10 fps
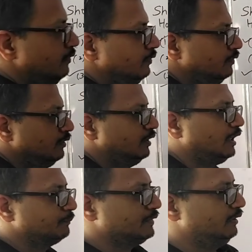जाएगा
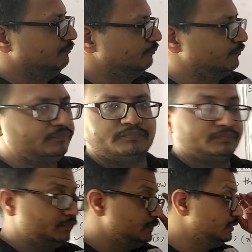आपका
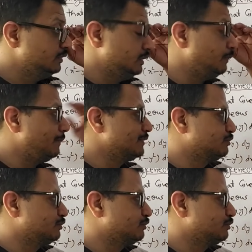जब आप